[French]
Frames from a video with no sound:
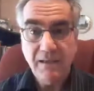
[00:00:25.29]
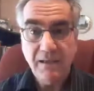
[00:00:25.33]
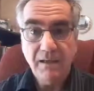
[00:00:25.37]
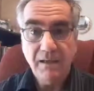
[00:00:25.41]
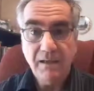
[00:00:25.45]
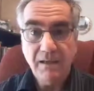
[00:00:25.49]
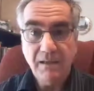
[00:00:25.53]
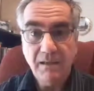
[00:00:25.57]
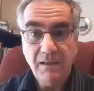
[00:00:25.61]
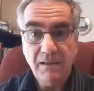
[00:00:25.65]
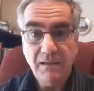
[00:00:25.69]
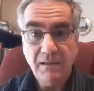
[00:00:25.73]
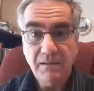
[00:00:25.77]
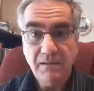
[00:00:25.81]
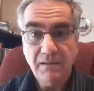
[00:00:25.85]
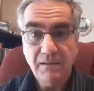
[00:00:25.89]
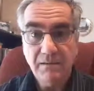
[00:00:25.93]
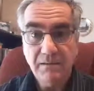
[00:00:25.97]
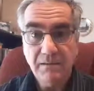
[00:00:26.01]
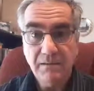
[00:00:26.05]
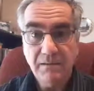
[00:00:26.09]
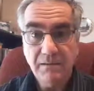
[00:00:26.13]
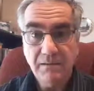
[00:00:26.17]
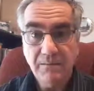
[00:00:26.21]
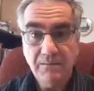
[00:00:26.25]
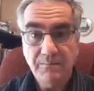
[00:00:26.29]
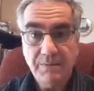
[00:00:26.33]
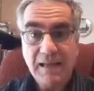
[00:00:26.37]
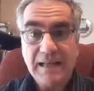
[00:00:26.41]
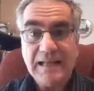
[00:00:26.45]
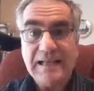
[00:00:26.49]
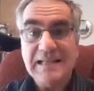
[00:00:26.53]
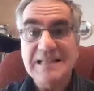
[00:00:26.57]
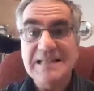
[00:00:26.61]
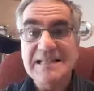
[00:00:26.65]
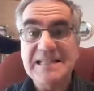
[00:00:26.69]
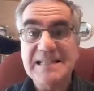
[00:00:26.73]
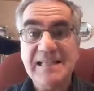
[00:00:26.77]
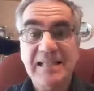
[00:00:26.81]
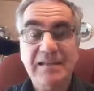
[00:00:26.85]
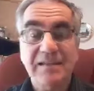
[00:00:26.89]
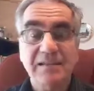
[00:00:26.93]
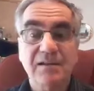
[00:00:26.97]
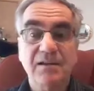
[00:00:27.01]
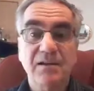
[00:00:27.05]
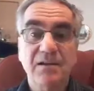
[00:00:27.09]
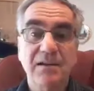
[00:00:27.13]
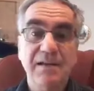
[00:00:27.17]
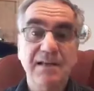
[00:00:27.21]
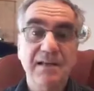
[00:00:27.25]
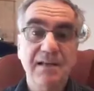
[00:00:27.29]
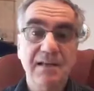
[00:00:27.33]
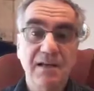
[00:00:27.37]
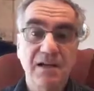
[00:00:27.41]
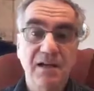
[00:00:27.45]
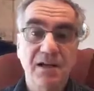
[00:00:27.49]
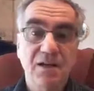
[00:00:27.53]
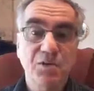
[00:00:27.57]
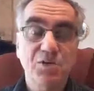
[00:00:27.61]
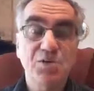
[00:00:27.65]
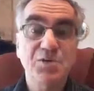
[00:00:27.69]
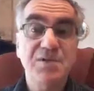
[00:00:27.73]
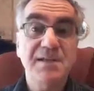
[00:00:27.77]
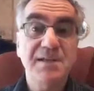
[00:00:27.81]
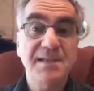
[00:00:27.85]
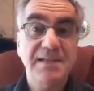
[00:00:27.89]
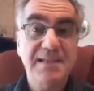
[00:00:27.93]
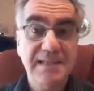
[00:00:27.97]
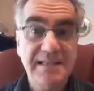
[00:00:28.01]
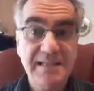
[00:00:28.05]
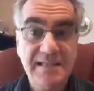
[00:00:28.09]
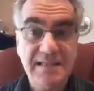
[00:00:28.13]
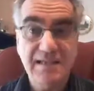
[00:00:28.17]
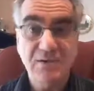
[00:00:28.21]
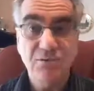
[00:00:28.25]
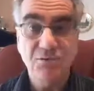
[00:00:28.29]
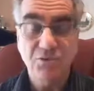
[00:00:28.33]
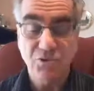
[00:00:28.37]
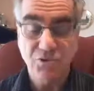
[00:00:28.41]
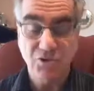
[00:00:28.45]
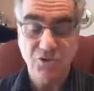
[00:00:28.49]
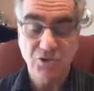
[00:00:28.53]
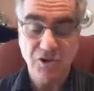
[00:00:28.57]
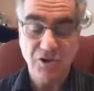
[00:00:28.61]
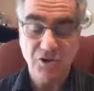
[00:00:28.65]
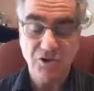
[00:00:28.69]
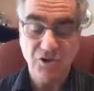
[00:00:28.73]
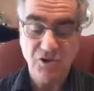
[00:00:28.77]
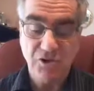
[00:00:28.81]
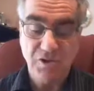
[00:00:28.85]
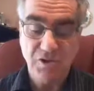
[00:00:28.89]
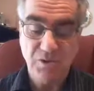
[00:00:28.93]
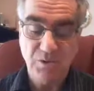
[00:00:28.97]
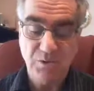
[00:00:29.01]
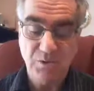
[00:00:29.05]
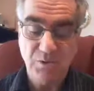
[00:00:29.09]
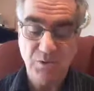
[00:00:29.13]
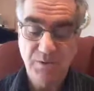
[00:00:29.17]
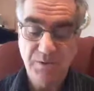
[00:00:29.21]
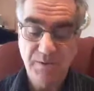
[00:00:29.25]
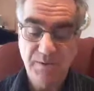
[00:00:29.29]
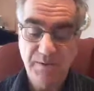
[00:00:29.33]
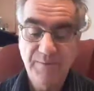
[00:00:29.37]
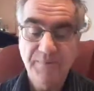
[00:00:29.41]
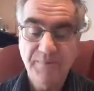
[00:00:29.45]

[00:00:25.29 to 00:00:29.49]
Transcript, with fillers: par les titres qu'il a utilisés au sujet de Jésus,